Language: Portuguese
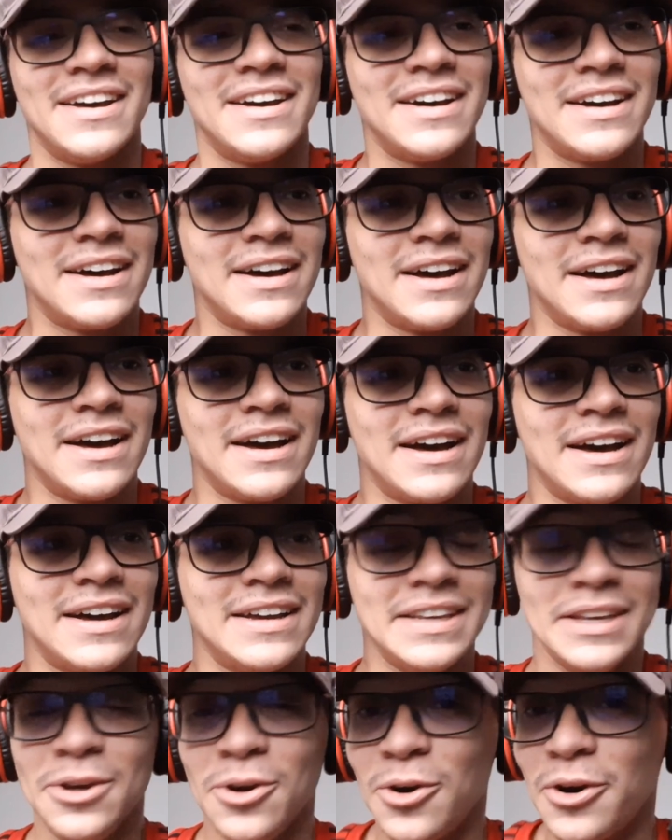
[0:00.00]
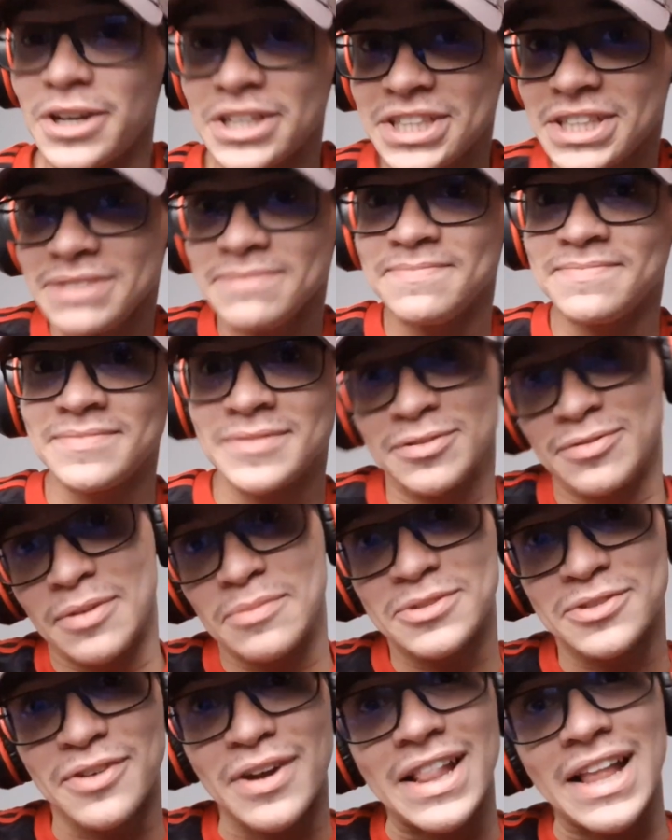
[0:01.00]
Uh, e hoje
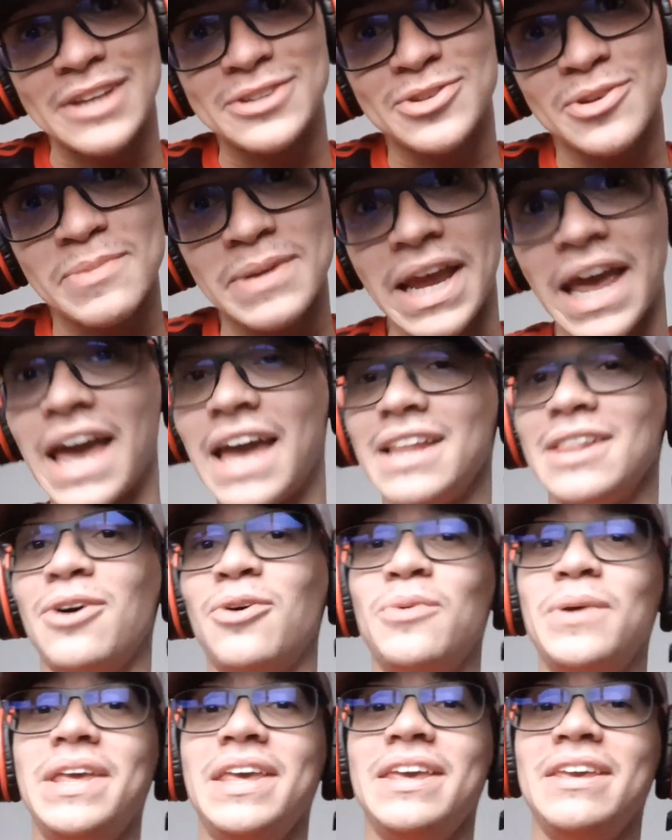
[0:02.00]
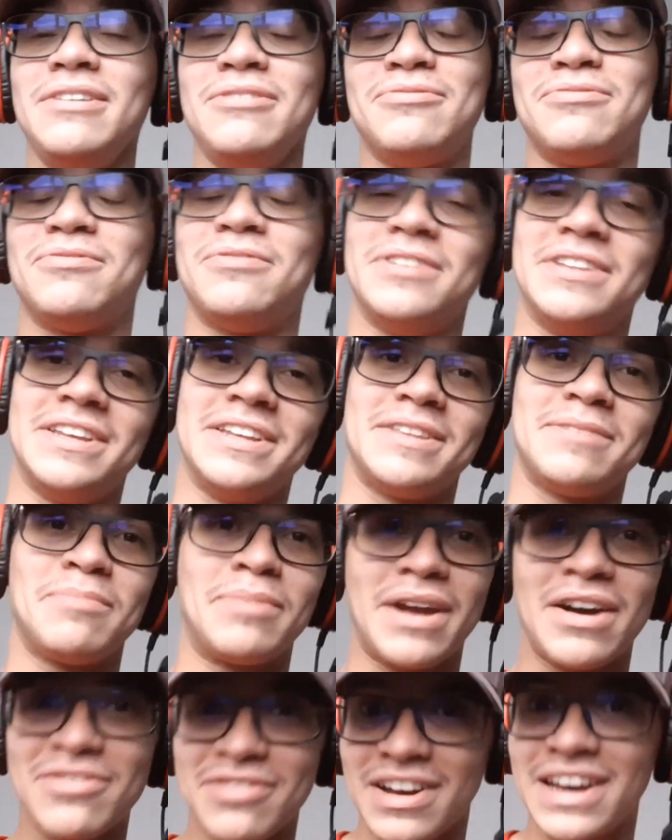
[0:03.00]
vamos falar sobre Halo Infinite,
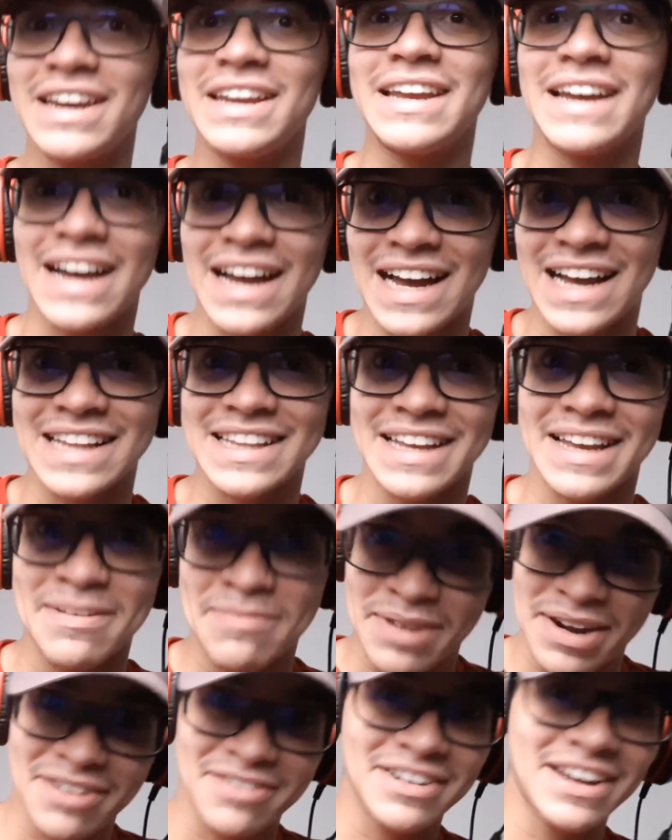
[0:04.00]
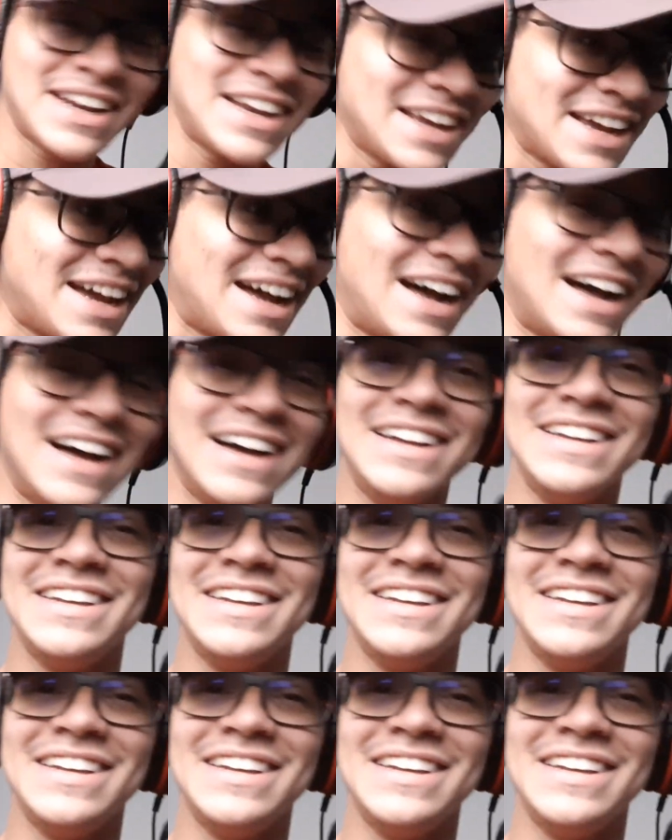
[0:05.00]
para variar, né? Para variar.